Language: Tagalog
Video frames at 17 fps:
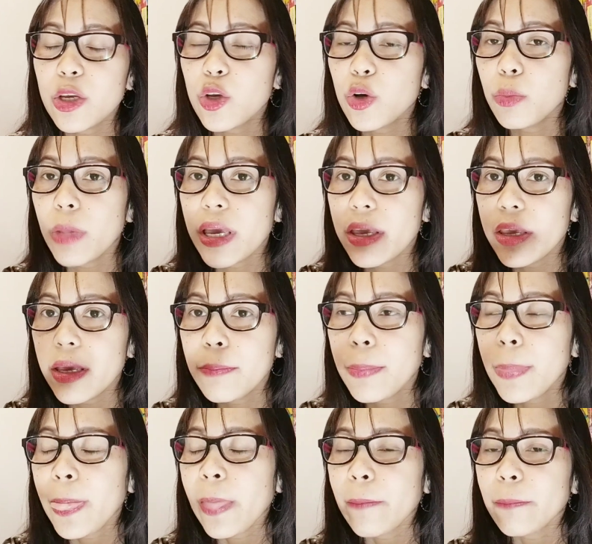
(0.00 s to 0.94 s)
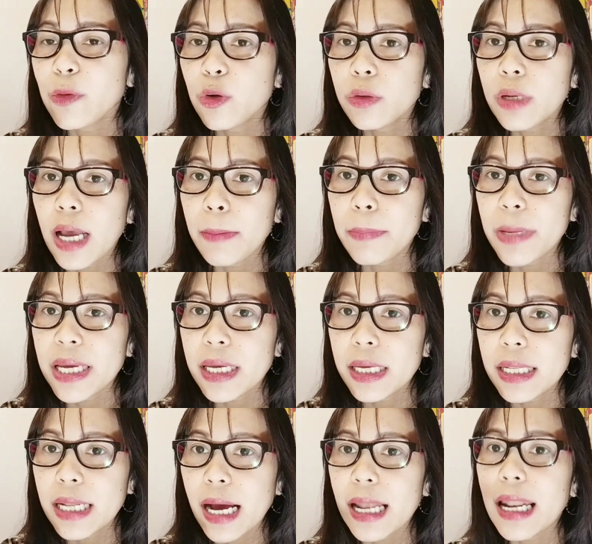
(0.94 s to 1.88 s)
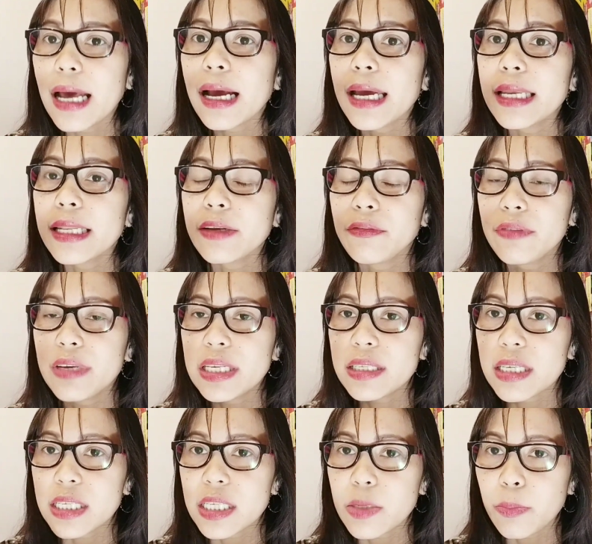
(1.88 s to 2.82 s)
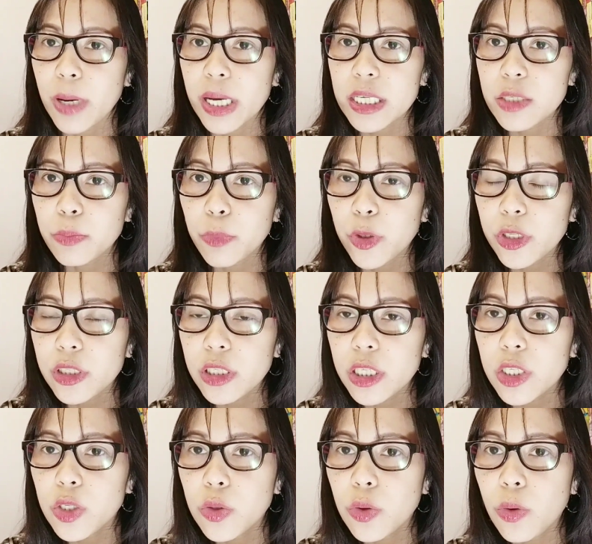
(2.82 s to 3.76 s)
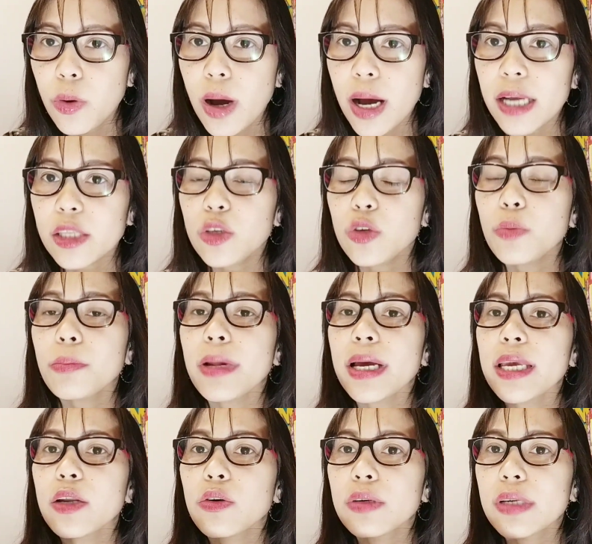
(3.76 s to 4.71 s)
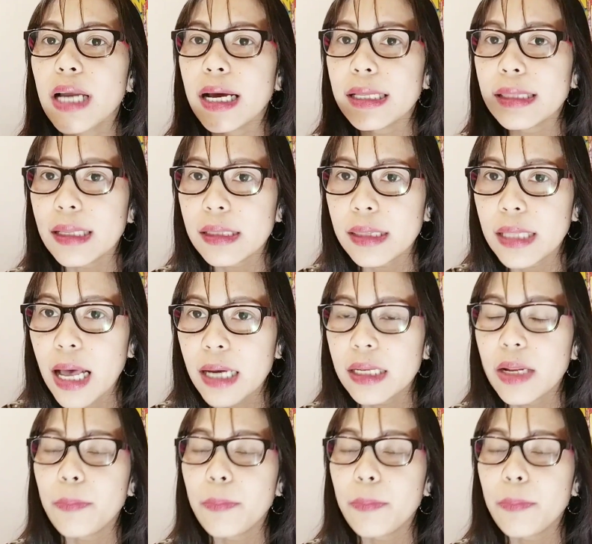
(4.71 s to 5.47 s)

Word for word: yung may yung na, may nakalagay na visa sa passport ninyo at yung mayroong nakatatak